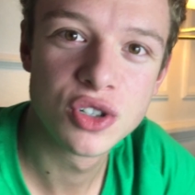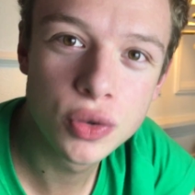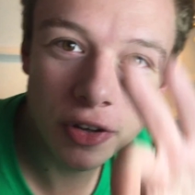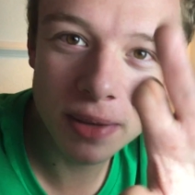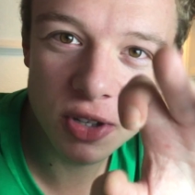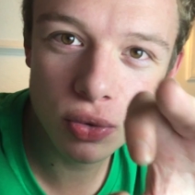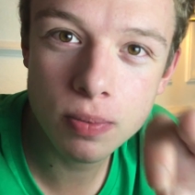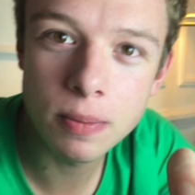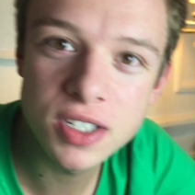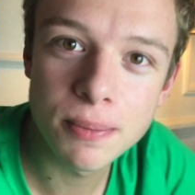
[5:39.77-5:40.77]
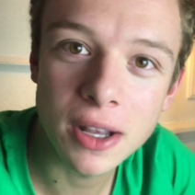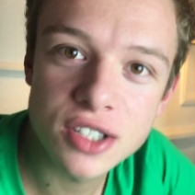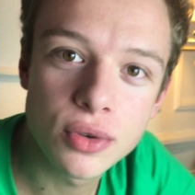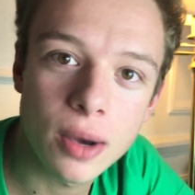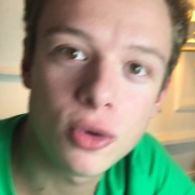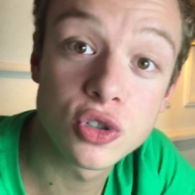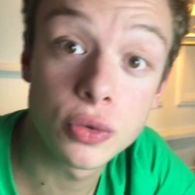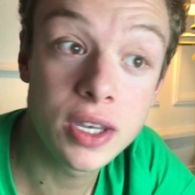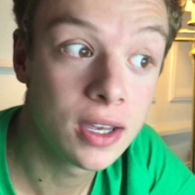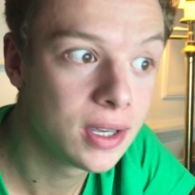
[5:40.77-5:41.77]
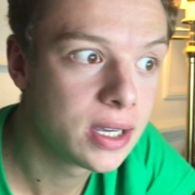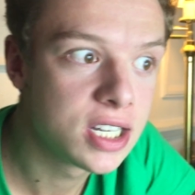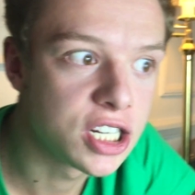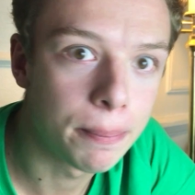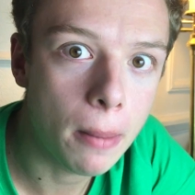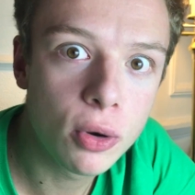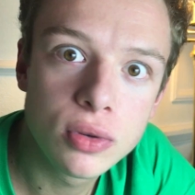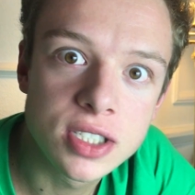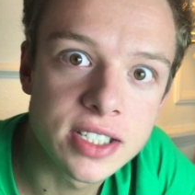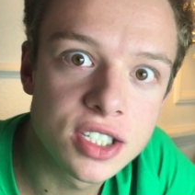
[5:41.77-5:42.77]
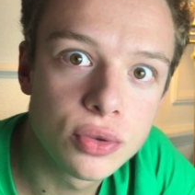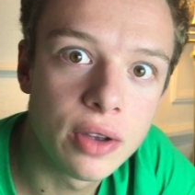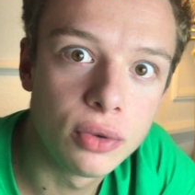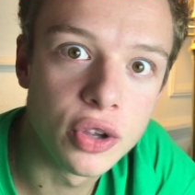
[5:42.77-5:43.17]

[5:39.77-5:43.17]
je vous fais des bisous, même si particulièrement aujourd'hui, j'ai pas beaucoup de sexitude à vous